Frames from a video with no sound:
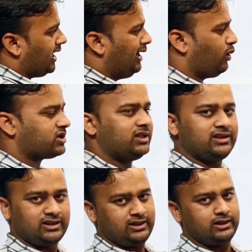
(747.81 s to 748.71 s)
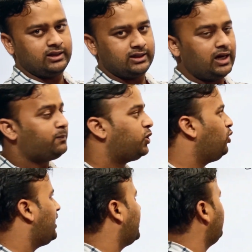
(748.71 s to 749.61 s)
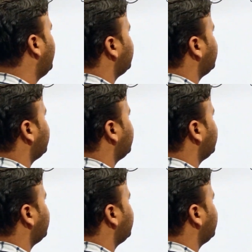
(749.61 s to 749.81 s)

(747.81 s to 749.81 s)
की कैलकुलेशन इतनी ही है अब क्यों कह रहा